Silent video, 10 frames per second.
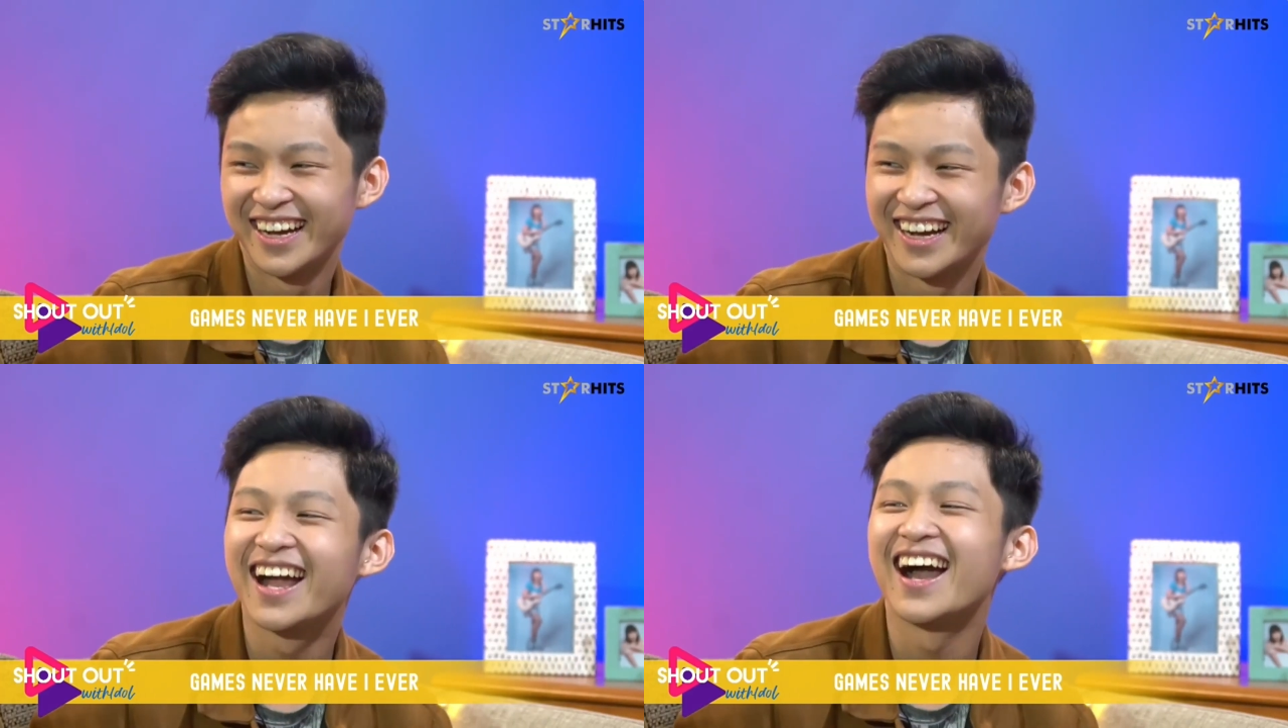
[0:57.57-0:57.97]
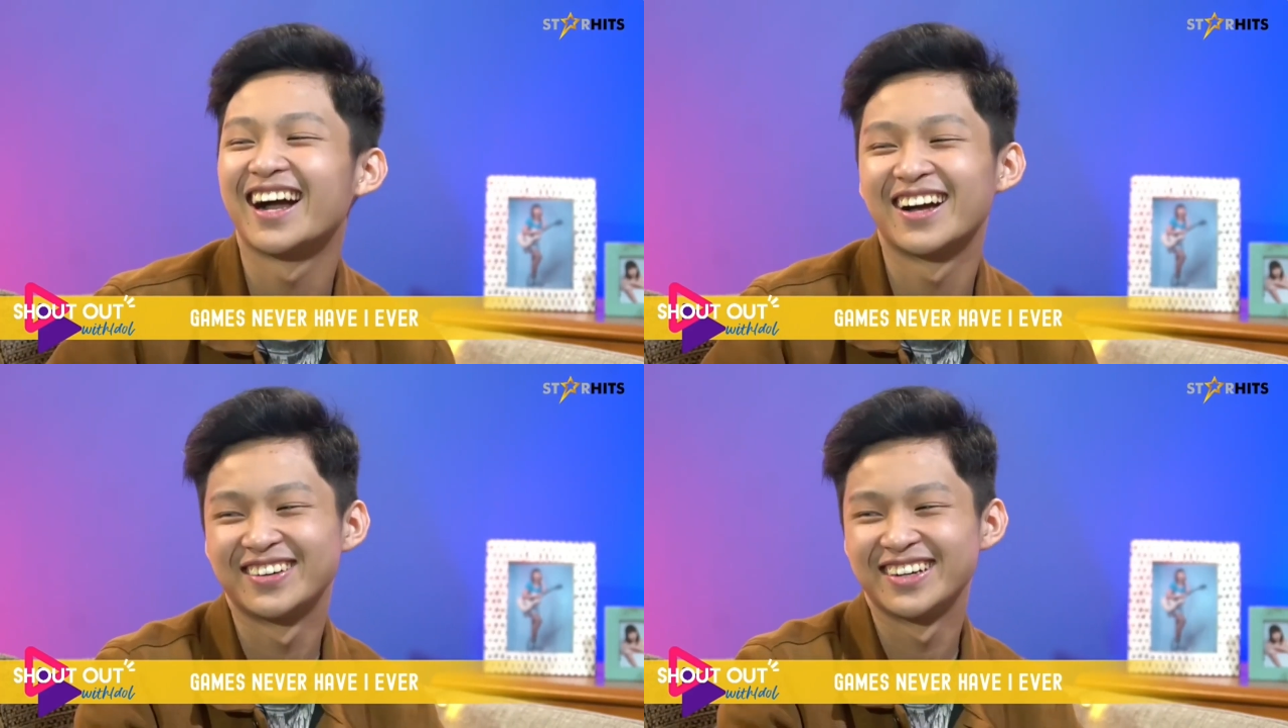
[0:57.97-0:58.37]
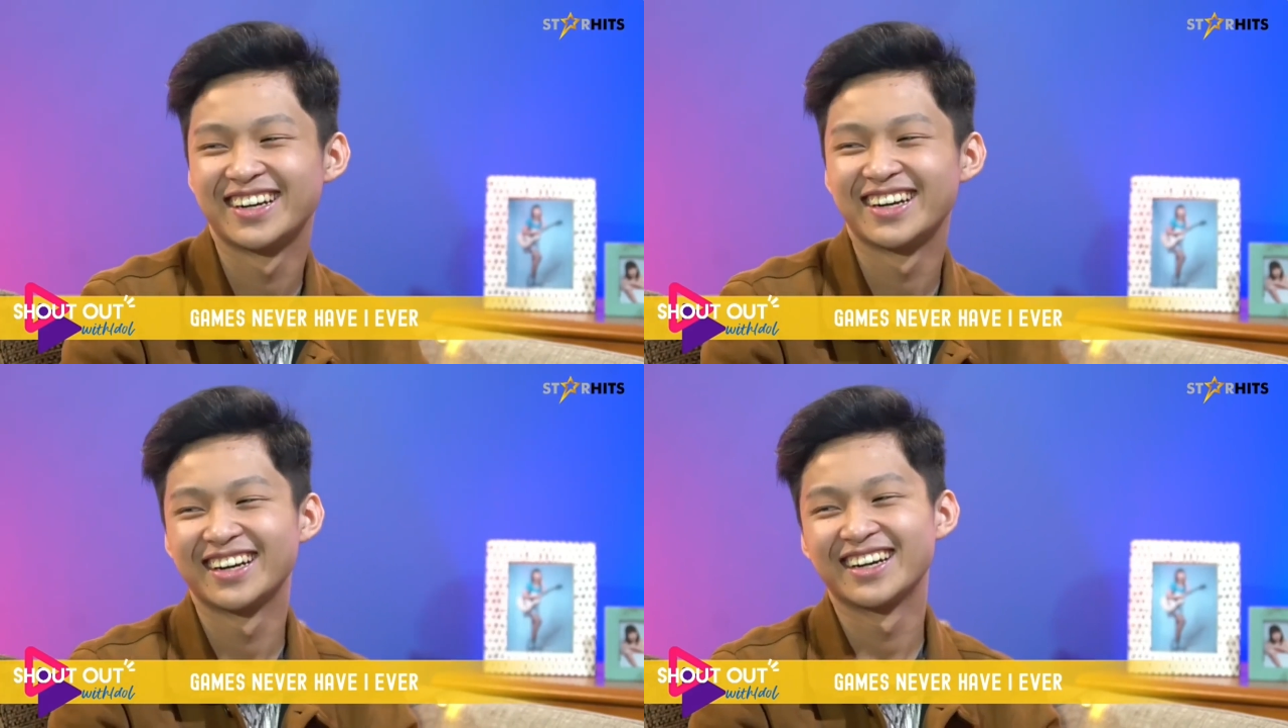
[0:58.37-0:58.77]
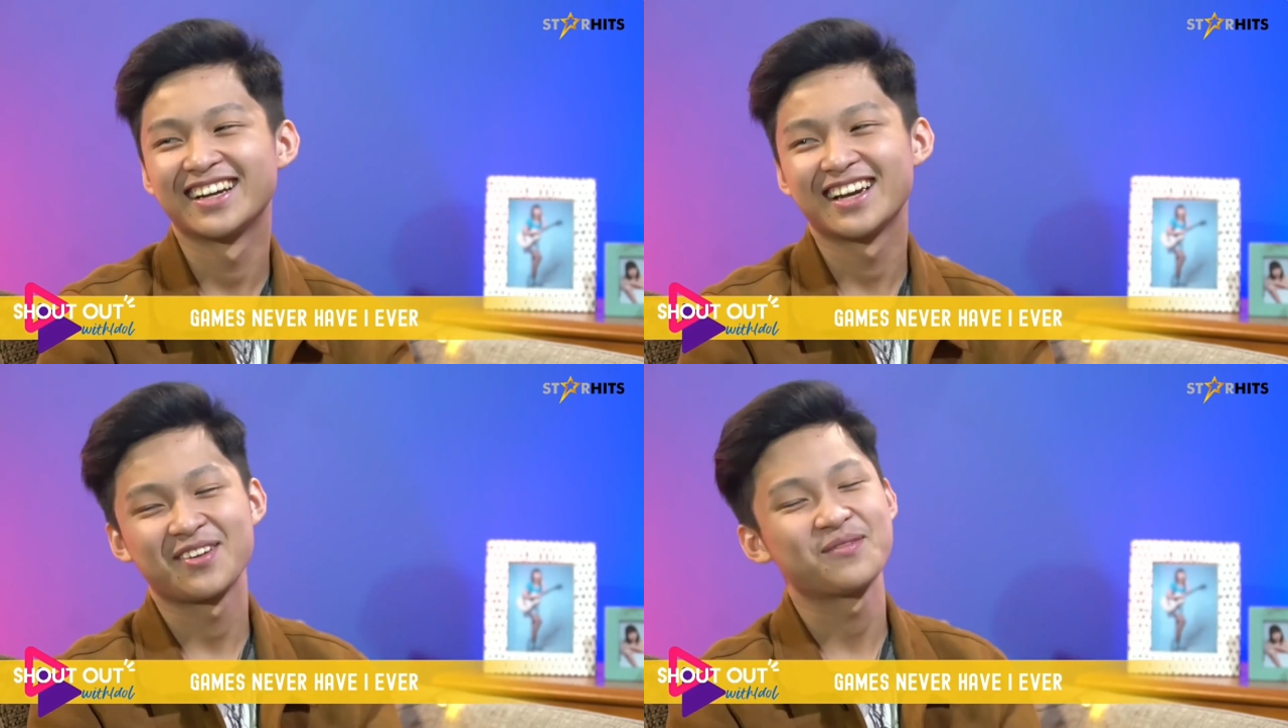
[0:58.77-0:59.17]
Enggak, enggak. Bener.
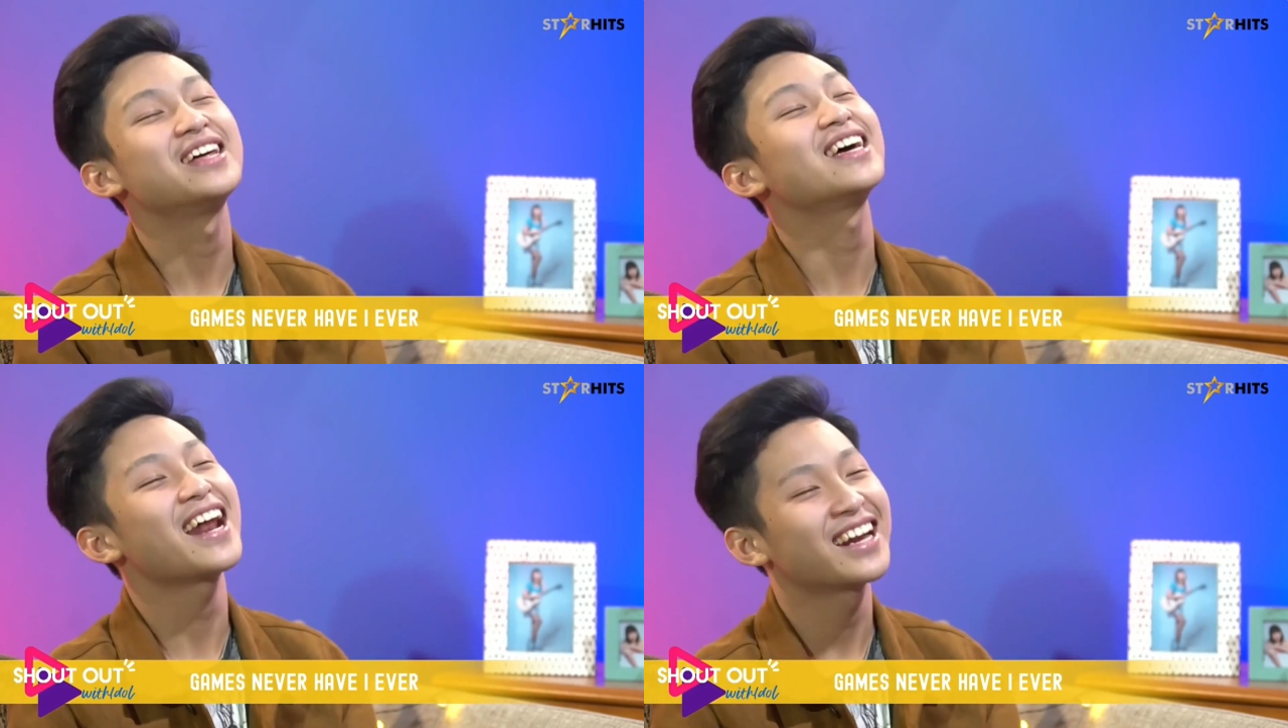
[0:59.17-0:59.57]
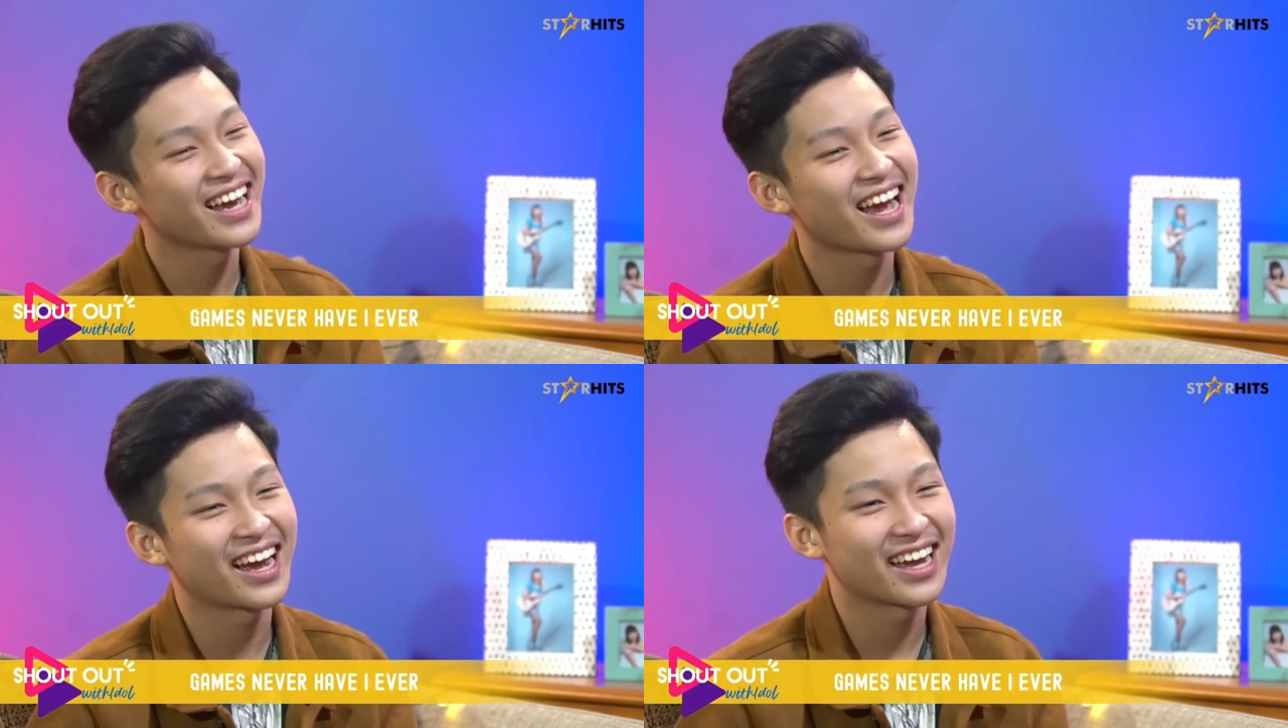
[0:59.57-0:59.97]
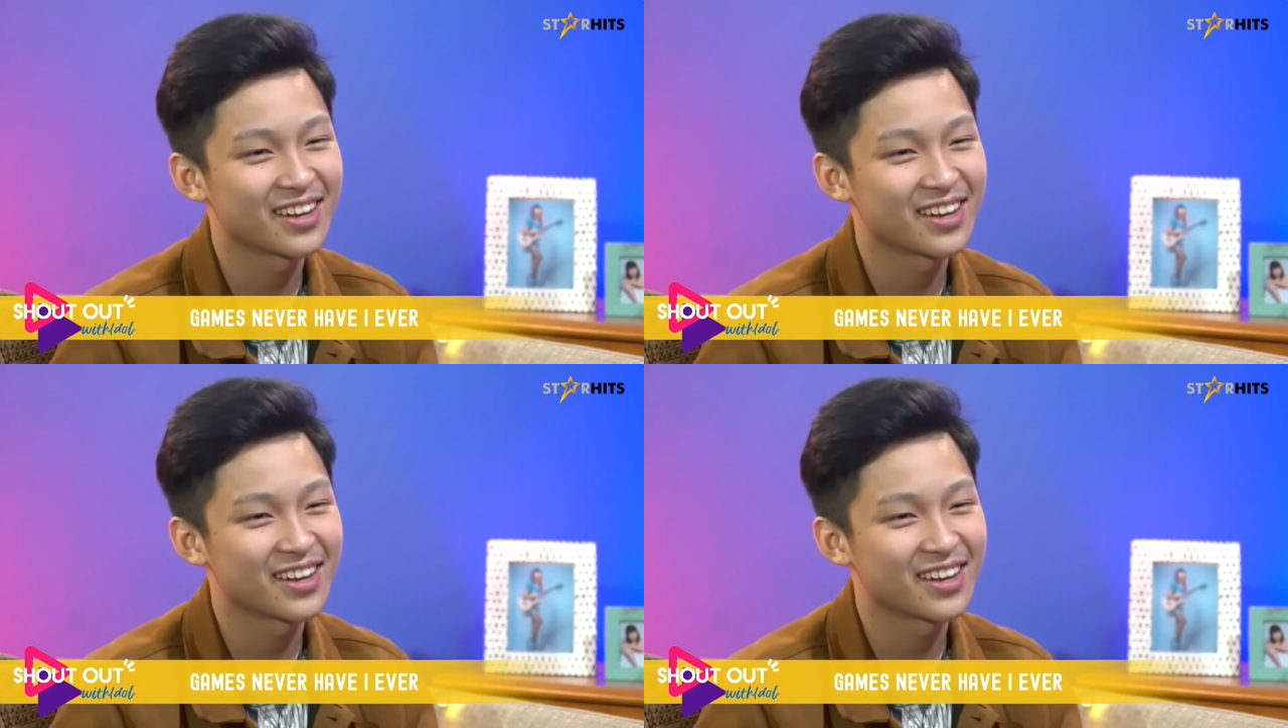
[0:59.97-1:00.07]
Serius. Beneran enggak enggak.